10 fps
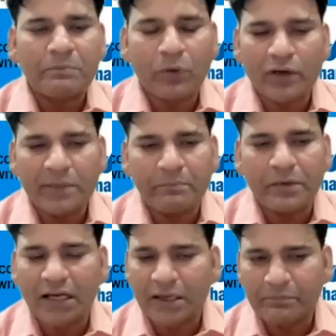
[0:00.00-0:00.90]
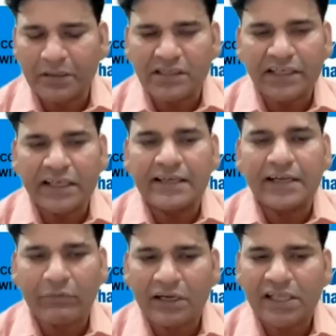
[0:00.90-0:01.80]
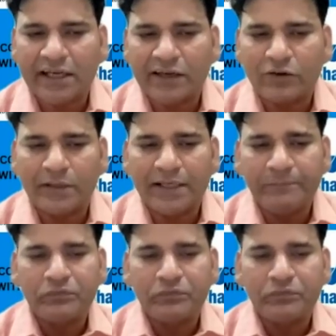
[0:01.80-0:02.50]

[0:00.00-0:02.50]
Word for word: पौने परसेंट की गिरावट देखने को मिली